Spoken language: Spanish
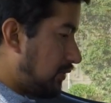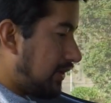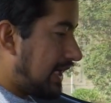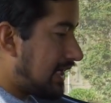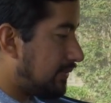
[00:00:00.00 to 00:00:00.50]

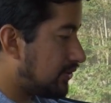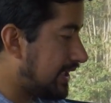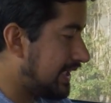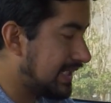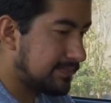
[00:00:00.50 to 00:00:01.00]
colocar las
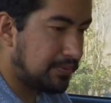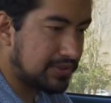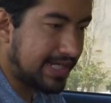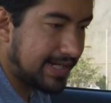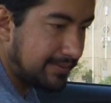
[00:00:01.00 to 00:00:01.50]
botellas,
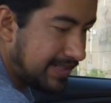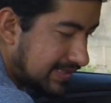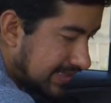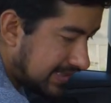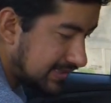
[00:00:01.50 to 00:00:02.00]

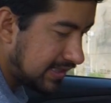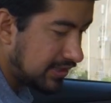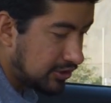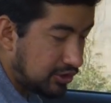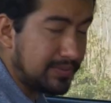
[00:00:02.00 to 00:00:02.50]
revistas
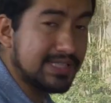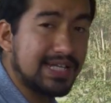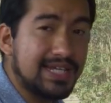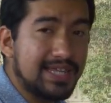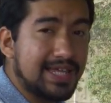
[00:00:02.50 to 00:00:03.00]
doble
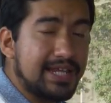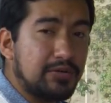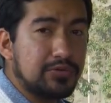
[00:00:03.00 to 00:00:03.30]
salida de aire